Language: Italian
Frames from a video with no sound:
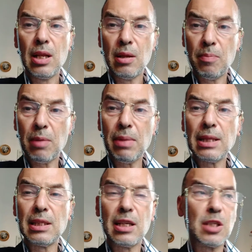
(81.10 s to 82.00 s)

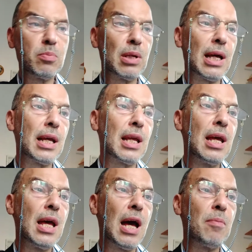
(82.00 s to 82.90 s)
permette di respirare
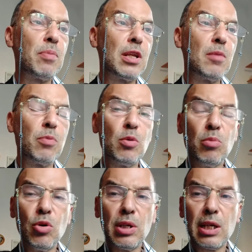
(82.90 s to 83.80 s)
a pieni
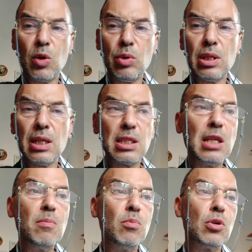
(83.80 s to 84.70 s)
polmoni, che quindi è
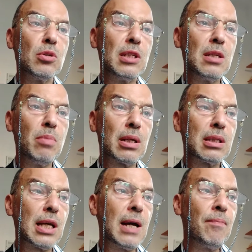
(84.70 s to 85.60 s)
simbolo di
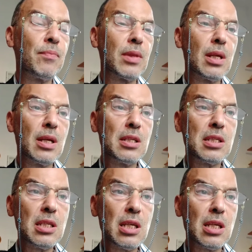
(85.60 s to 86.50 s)
libertà,
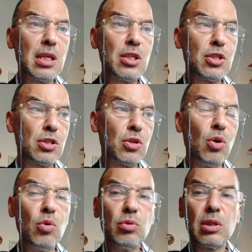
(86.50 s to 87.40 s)
si
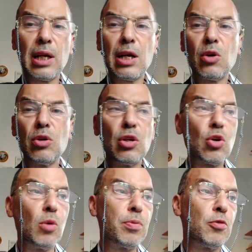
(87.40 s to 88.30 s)
scontra con il
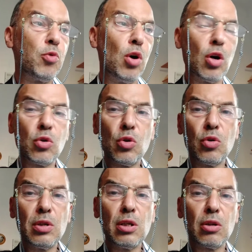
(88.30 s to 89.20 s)
coprifuoco,
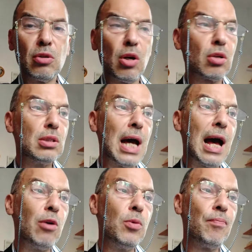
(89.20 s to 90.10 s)
con il
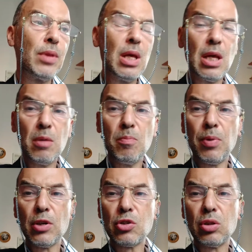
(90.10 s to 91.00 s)
lockdown
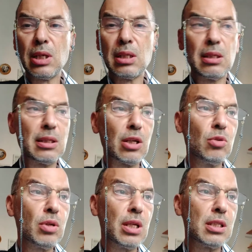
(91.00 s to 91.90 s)
imposto dai
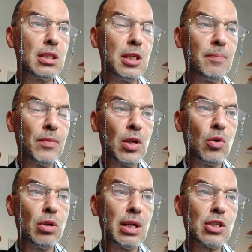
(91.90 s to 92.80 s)
terroristi,
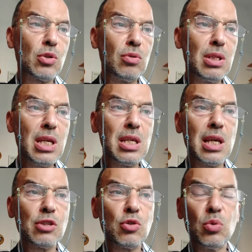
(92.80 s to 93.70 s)
con i nascondigli
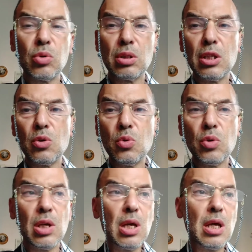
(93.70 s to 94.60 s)
assurdi in
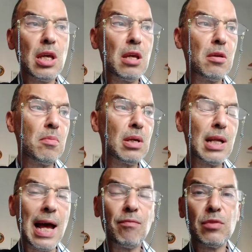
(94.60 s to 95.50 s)
cui i
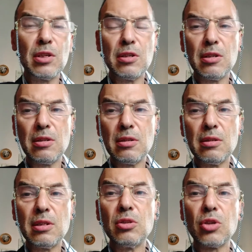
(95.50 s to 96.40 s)
migranti
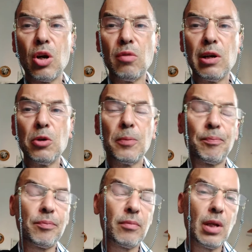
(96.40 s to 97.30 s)
si trovano,
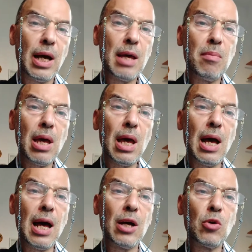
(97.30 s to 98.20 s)
ahimè,
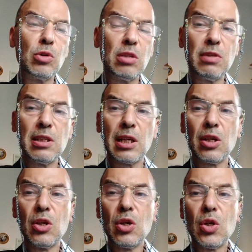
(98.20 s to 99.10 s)
a
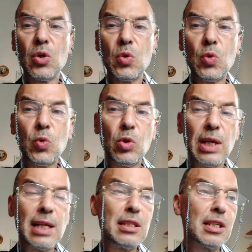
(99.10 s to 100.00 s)
condividere con
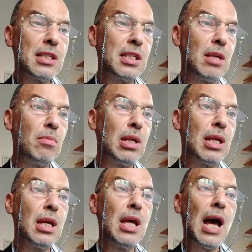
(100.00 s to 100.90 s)
altri
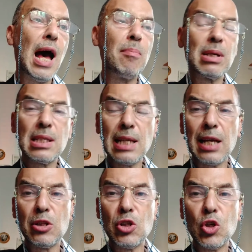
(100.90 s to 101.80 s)
simili,
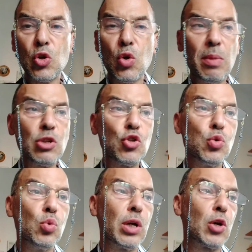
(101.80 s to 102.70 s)
ammassati come
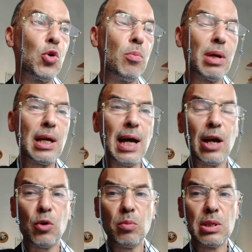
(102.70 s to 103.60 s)
acciughe, come
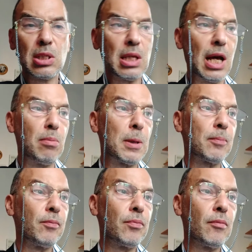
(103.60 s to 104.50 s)
carro bestiame.
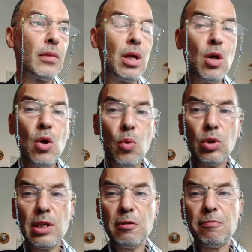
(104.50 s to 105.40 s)

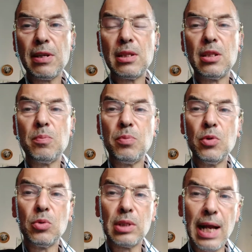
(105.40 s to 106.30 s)
Uno degli effetti
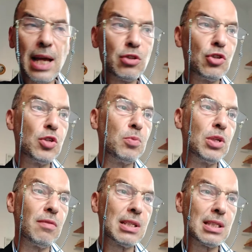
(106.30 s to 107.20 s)
più tragici, più
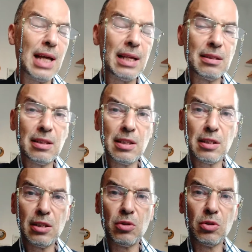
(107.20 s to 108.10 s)
devastanti,
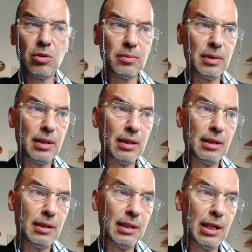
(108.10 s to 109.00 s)
descritto
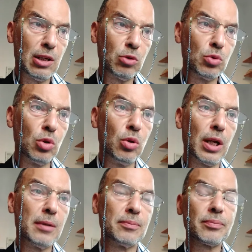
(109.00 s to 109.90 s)

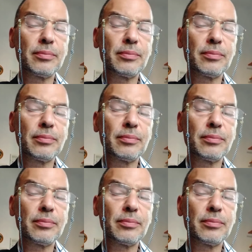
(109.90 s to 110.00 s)
dall'autore